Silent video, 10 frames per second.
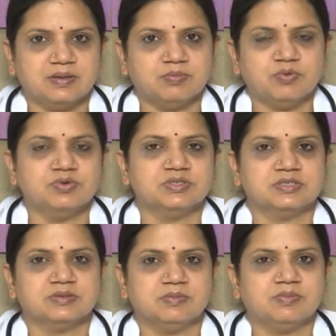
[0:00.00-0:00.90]
బోన్స్
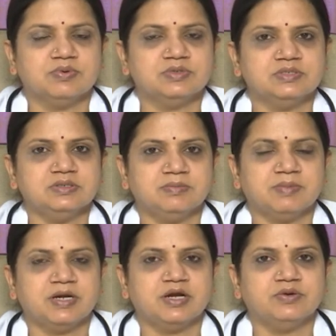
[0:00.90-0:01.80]
బోన్స్
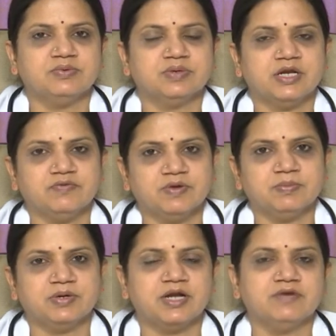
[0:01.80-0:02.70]
పన్నెండు
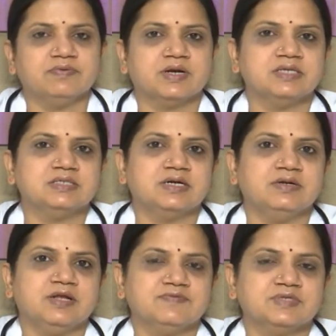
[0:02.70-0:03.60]
ఇటువైపు రైట్ రైట్ సైడ్
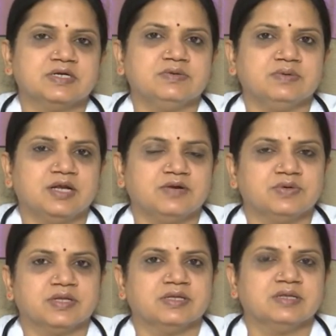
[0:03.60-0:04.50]
లెఫ్ట్ సైడ్ అలా
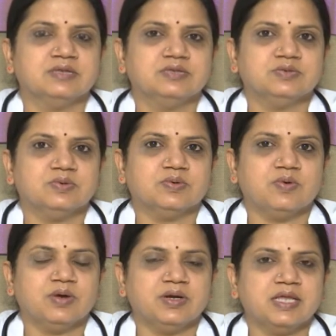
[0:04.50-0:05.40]
ఉంటాయి సో
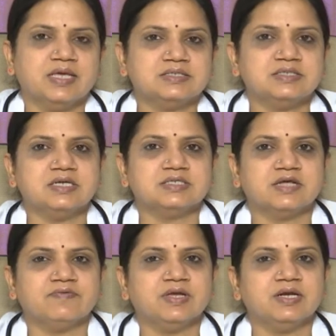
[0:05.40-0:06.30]
ఒకటి ఎక్స్ట్రా
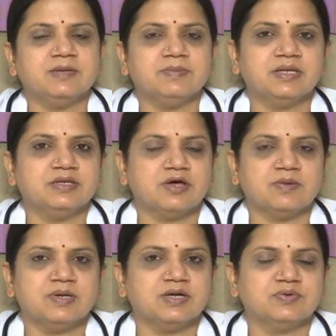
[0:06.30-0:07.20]
సర్వైకల్ రిప్ అనేది
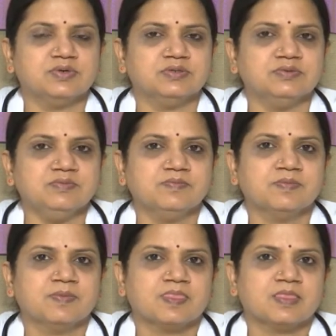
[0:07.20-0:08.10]
నార్మల్గా ఉండదు
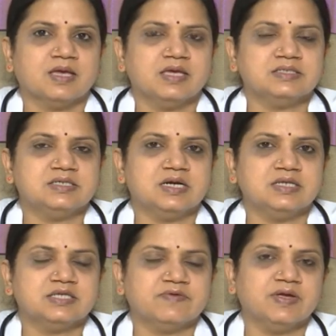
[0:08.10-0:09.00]
ఎక్స్ట్రా అంటే
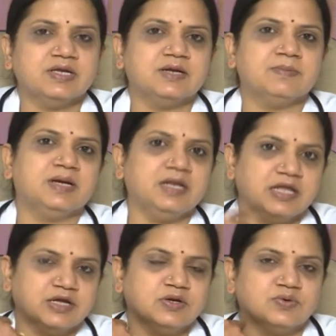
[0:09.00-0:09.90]
సర్వైకల్ రిప్ అంటే
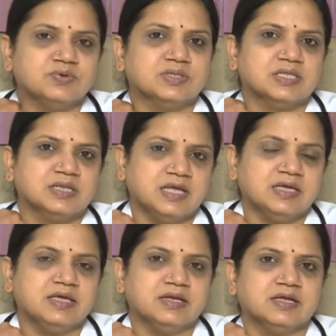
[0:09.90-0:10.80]
నెక్లో ఉంటుంది అది
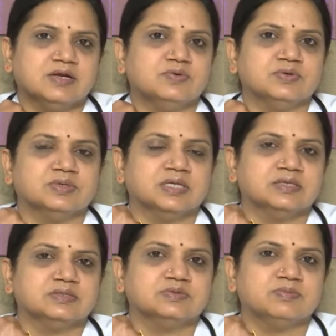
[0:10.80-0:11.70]
నెక్ ఏరియాలో ఉంటుంది
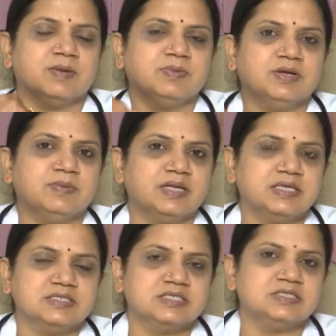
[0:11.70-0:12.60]
సో మామూలుగా మనకి
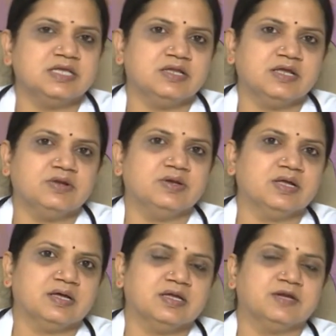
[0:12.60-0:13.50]
చెస్ట్ ఏరియాలో
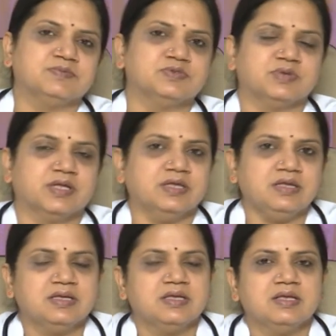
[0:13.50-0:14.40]
ఇలా రిప్స్ ఉంటాయి
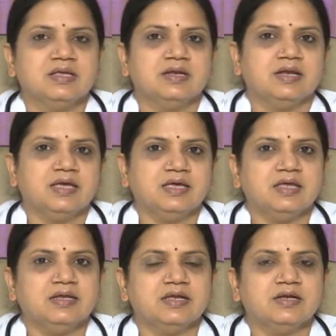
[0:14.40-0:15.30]
నెక్
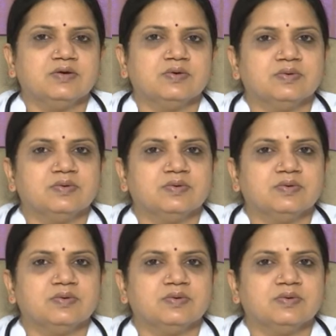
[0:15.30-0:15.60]
ఏరియాలో